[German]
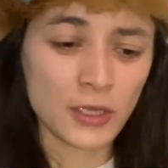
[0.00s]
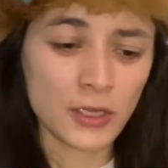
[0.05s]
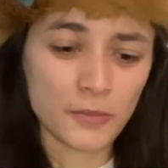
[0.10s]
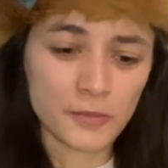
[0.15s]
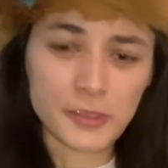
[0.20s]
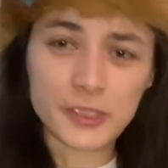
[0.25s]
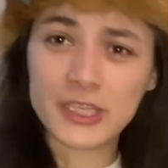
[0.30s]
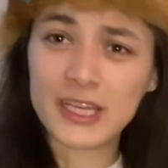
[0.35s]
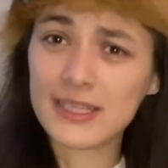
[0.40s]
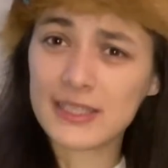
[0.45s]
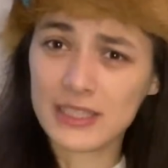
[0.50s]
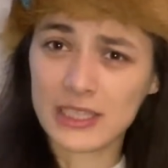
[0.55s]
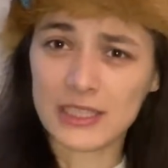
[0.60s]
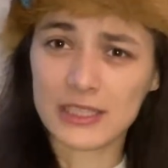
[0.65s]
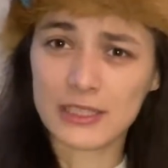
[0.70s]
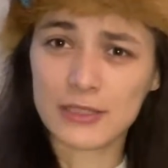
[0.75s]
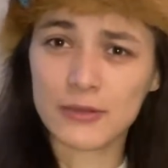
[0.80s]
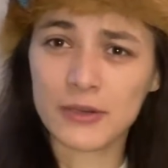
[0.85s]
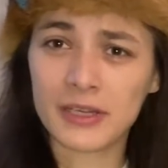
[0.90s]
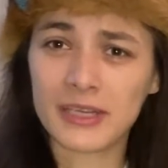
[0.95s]
Bisher ist das
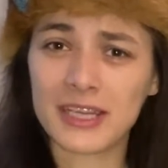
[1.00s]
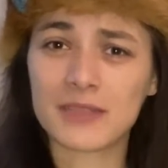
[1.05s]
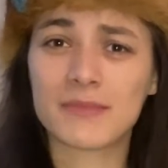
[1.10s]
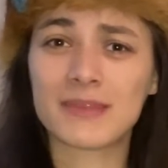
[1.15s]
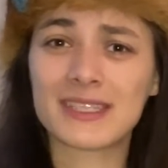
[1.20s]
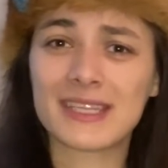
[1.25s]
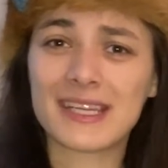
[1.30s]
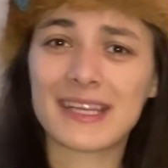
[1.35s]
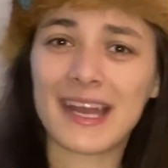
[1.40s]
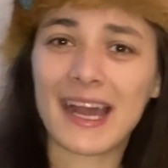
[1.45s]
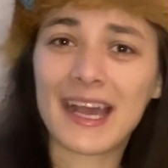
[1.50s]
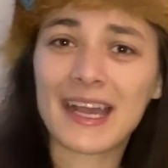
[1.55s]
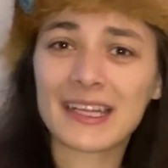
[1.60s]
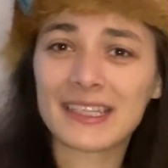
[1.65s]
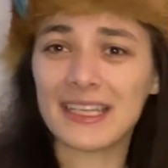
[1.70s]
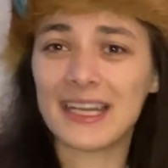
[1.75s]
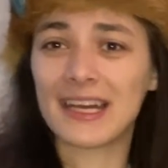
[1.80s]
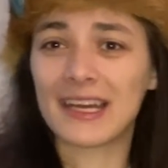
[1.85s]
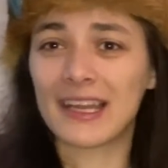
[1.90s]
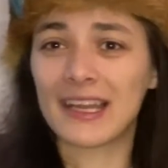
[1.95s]
so, dass man sich acht
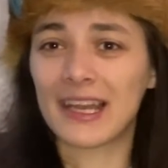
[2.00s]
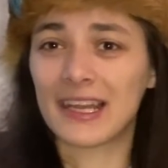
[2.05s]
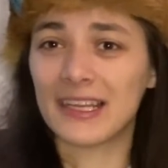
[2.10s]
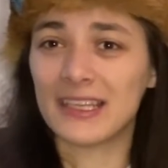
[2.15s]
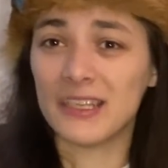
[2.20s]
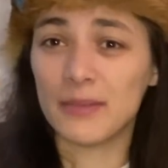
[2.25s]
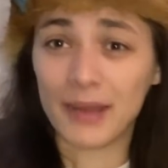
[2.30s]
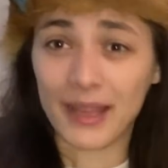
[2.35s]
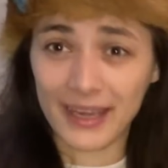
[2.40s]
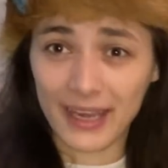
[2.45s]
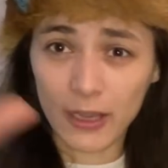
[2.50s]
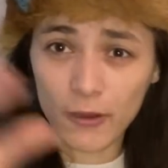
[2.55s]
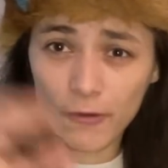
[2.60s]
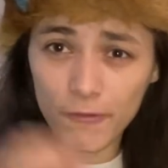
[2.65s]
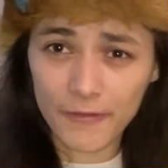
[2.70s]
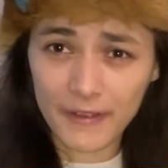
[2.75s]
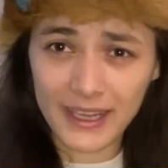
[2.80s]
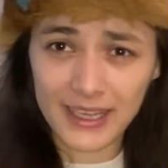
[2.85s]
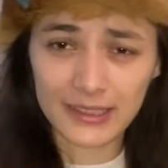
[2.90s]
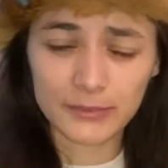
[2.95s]
Jahre lang in dem Land
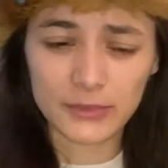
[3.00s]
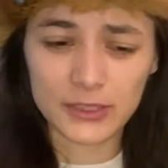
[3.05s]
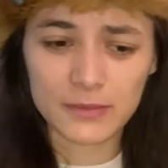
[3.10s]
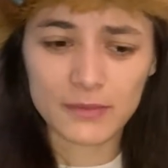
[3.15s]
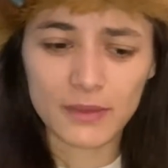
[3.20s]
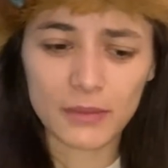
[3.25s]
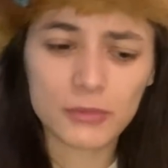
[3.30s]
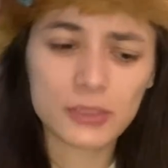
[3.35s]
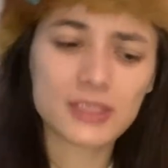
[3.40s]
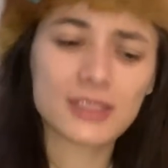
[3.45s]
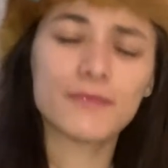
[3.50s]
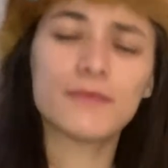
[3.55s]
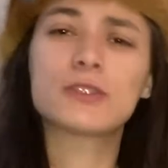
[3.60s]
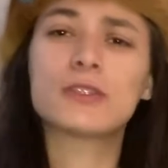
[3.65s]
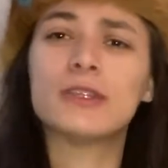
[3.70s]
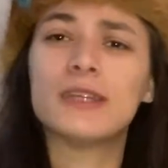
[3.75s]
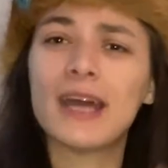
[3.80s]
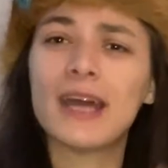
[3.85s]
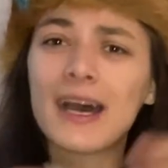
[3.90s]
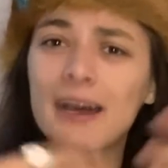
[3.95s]
aufhalten muss. Man muss
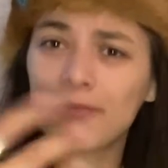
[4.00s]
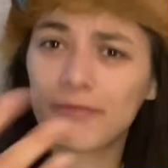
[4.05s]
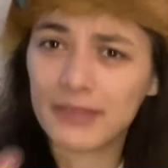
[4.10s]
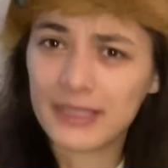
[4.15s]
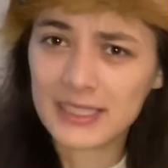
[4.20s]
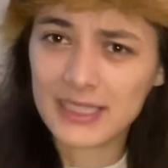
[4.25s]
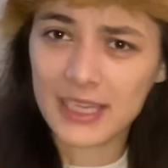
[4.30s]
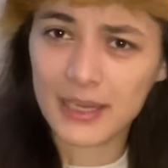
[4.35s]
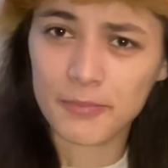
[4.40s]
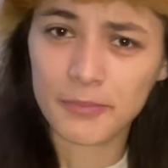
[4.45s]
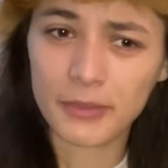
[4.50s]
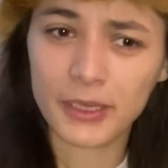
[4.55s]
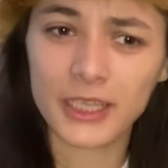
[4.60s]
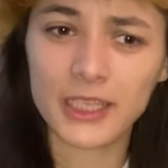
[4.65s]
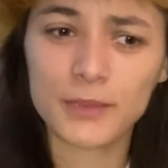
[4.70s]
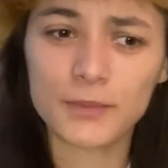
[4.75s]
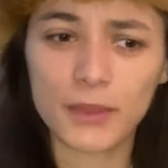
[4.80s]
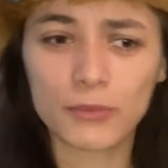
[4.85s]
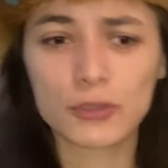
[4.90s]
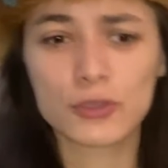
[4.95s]
gewisse Nachweise
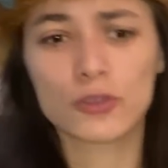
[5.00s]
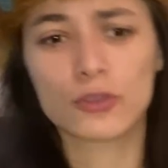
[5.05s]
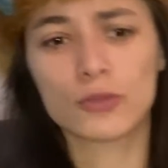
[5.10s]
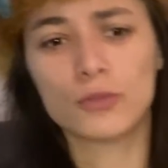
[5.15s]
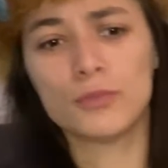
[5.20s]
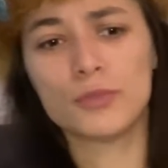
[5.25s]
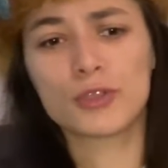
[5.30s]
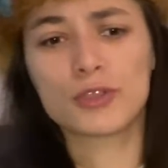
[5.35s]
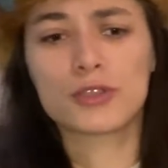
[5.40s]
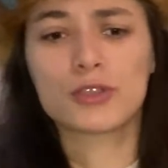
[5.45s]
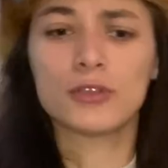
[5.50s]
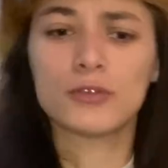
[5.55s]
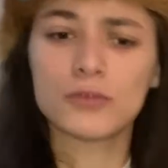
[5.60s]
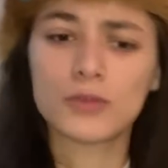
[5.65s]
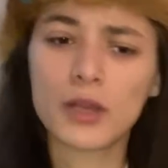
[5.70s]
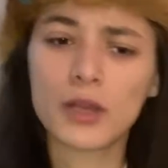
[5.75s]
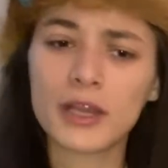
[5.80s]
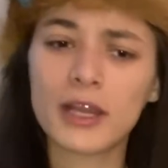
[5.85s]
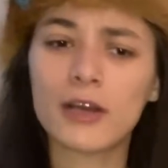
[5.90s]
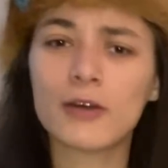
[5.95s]
erbringen. Man muss auch ein bisschen,
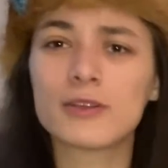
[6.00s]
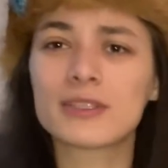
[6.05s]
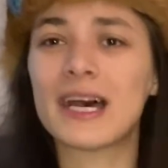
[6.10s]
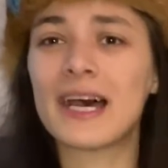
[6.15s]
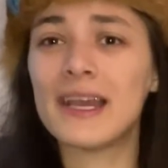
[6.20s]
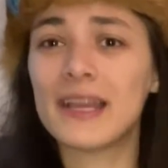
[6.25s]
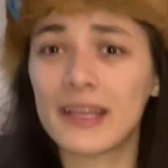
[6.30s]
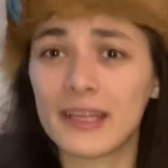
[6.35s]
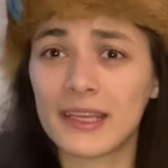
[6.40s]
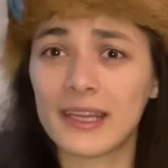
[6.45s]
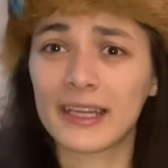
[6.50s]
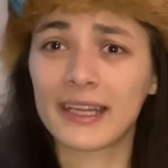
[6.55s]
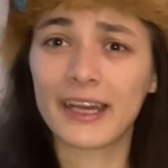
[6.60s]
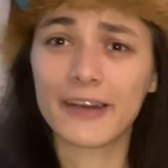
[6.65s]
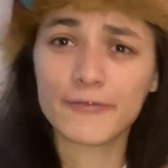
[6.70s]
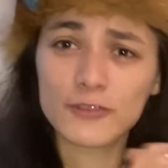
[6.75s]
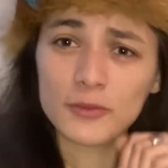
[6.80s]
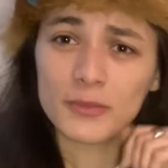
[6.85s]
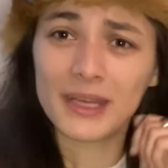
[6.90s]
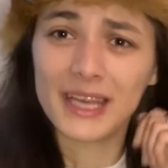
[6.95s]
naja, aus eigener
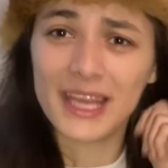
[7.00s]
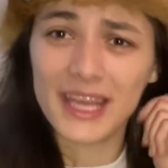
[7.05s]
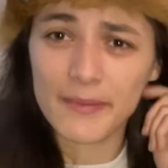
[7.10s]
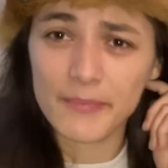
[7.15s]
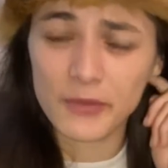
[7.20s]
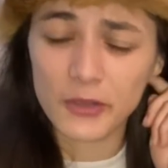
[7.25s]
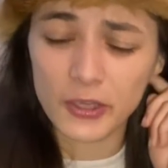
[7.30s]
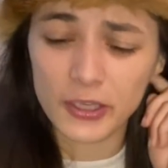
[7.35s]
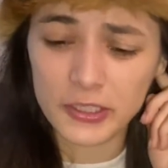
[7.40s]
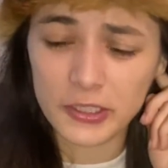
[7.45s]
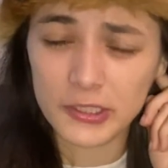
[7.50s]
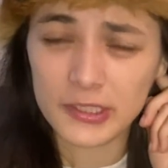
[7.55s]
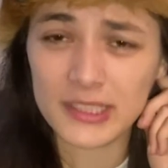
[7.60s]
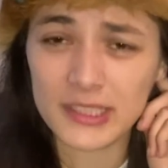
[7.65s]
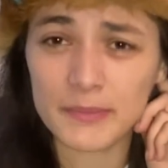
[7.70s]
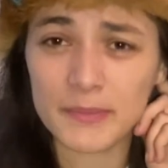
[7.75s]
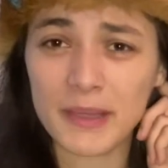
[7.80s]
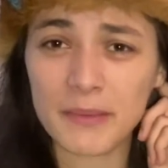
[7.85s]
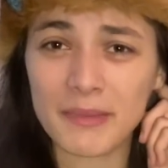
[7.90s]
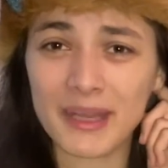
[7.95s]
Kraft überleben können, könnte
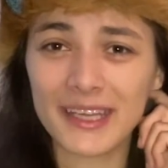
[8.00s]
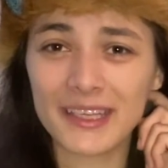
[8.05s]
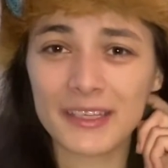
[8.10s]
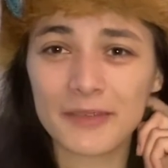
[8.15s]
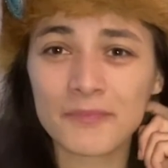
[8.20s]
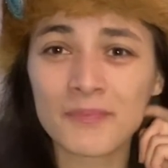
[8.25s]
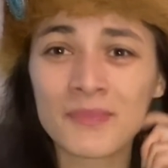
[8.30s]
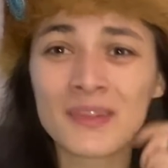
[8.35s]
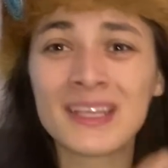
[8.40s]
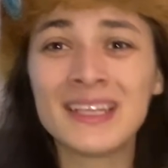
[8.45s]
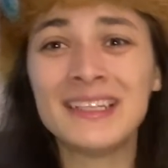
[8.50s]
man meinen.